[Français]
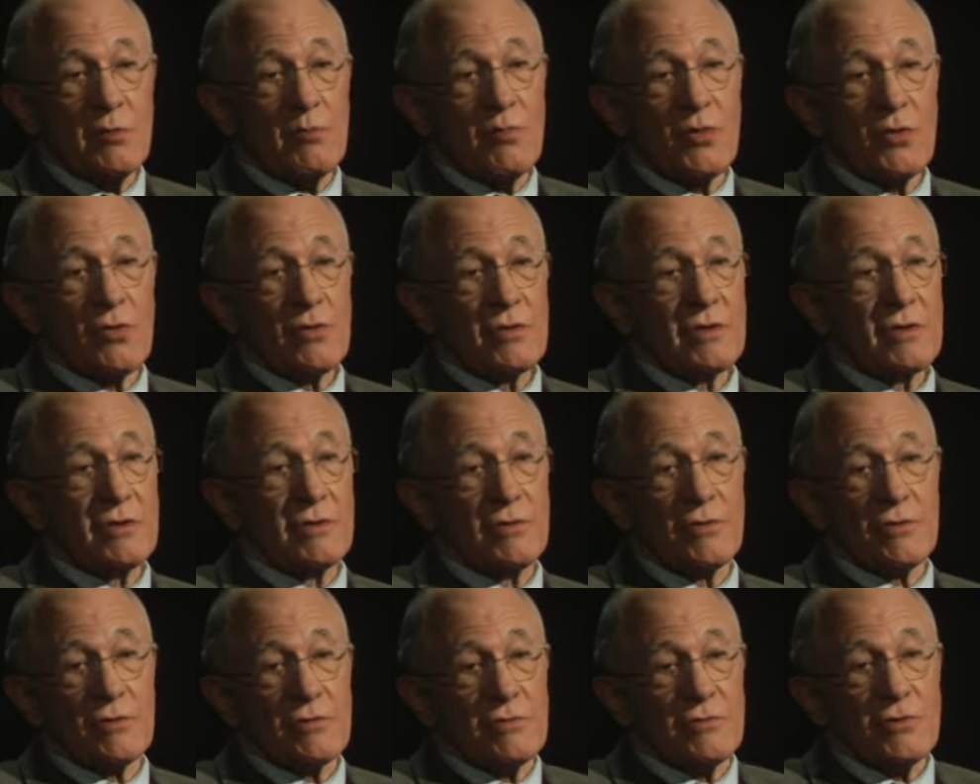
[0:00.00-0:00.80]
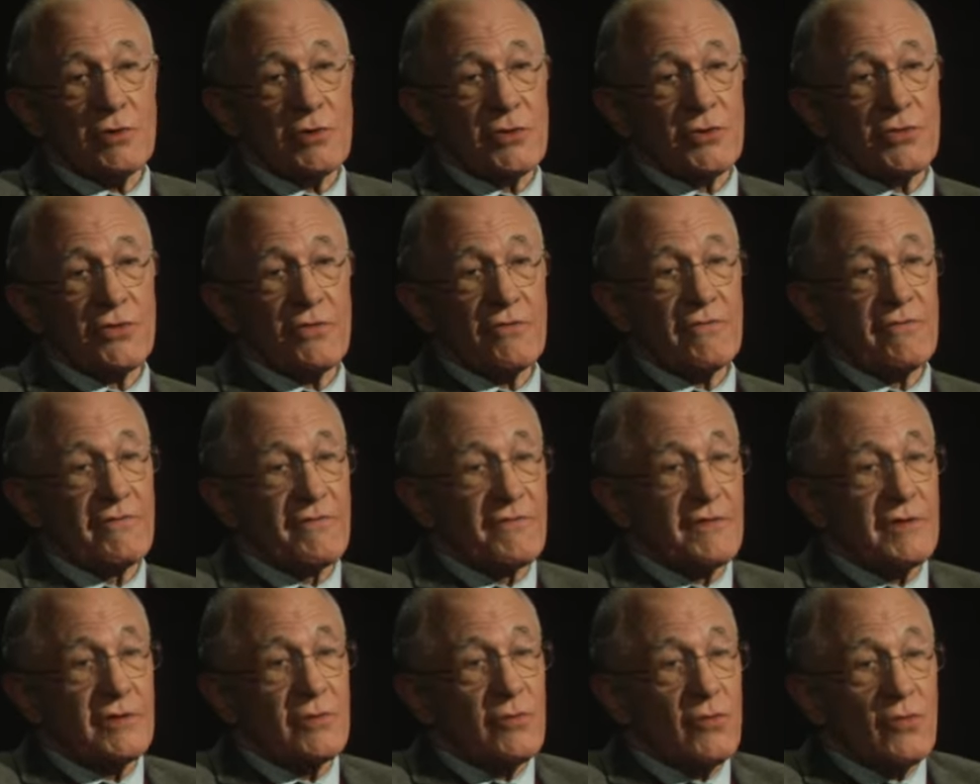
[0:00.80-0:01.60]
est bon que notre
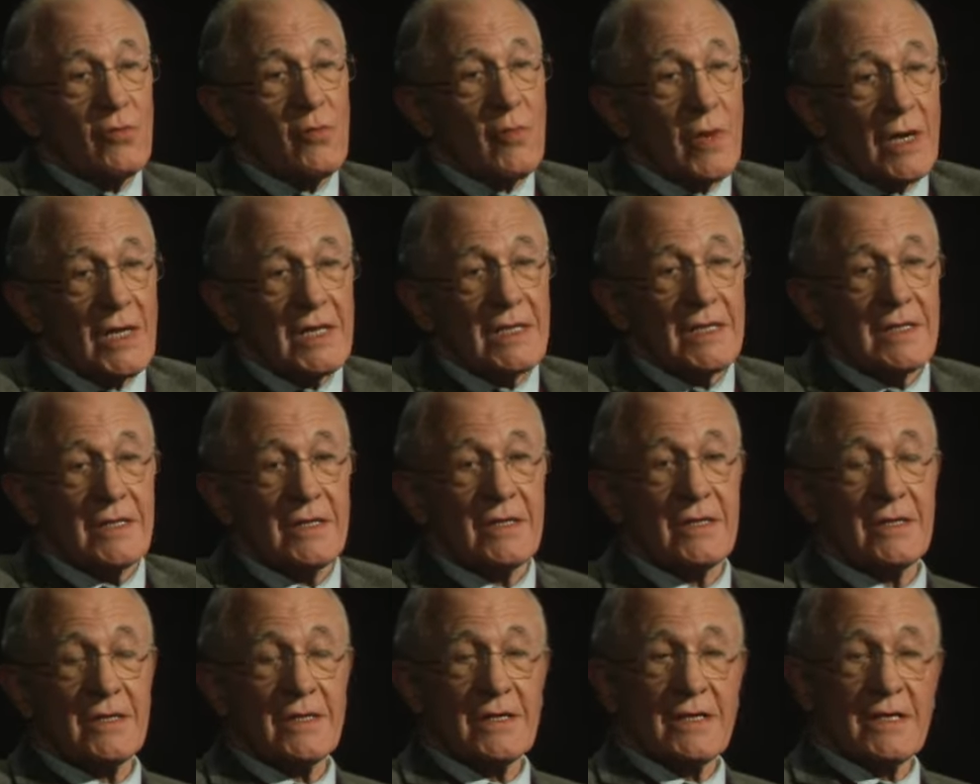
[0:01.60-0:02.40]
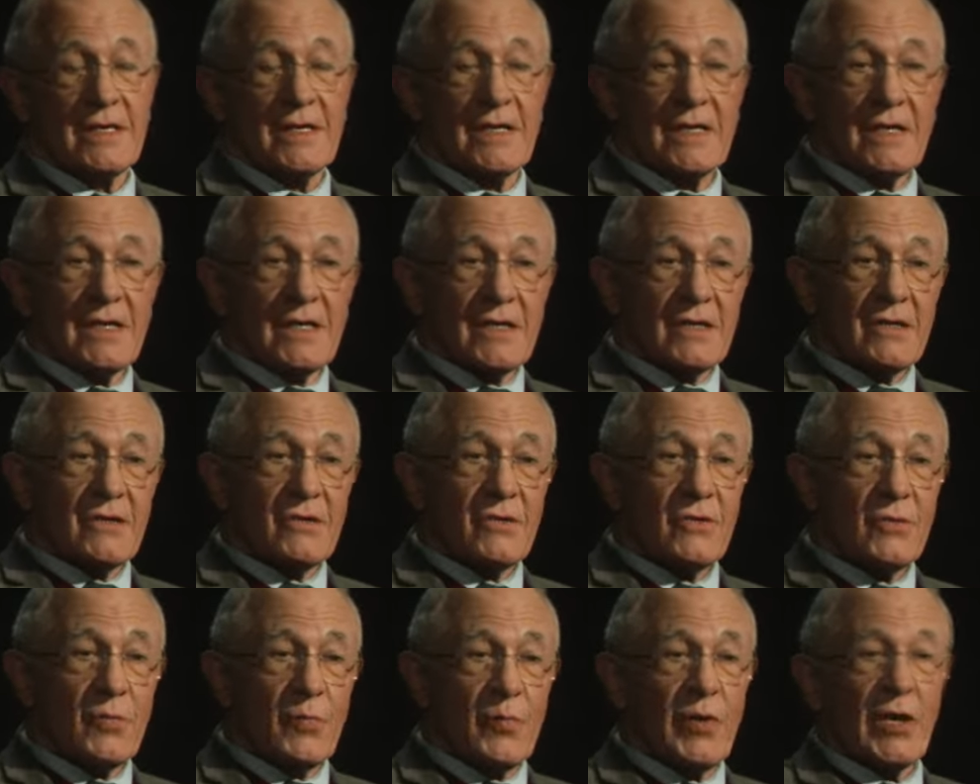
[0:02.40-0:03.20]
vie humaine
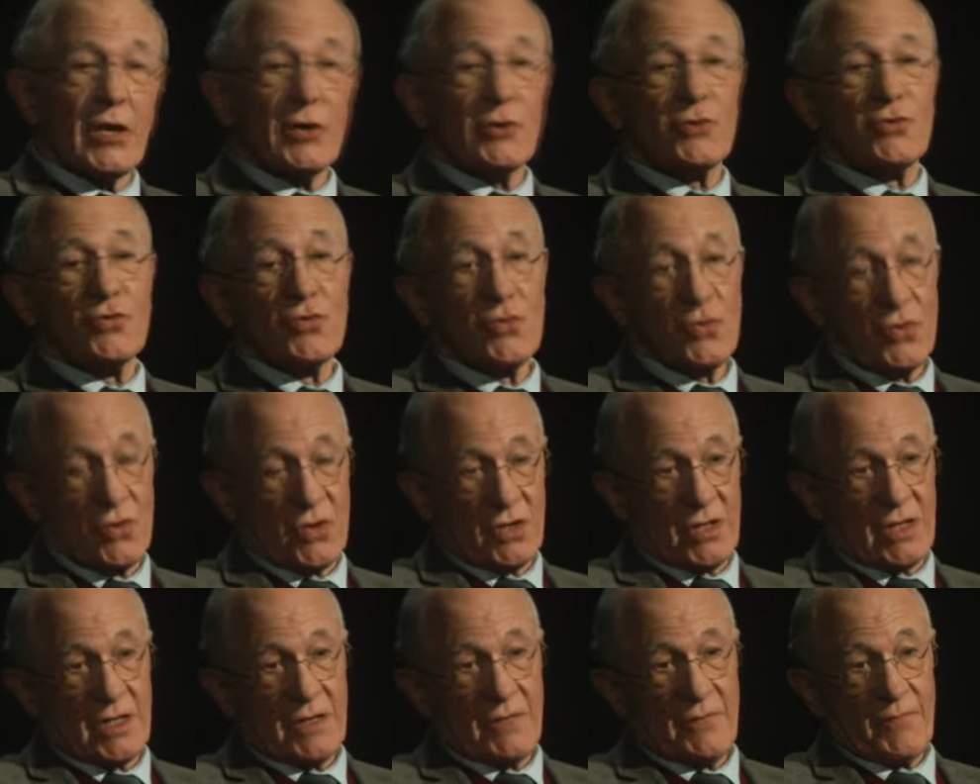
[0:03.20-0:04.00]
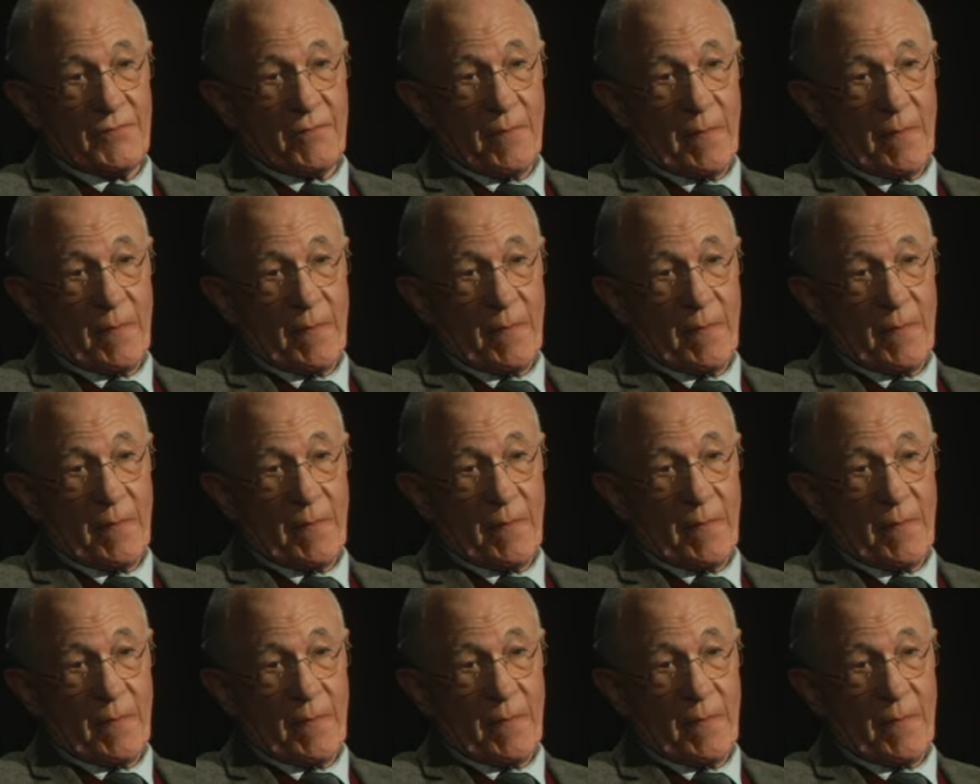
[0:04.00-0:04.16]
euh, perdure,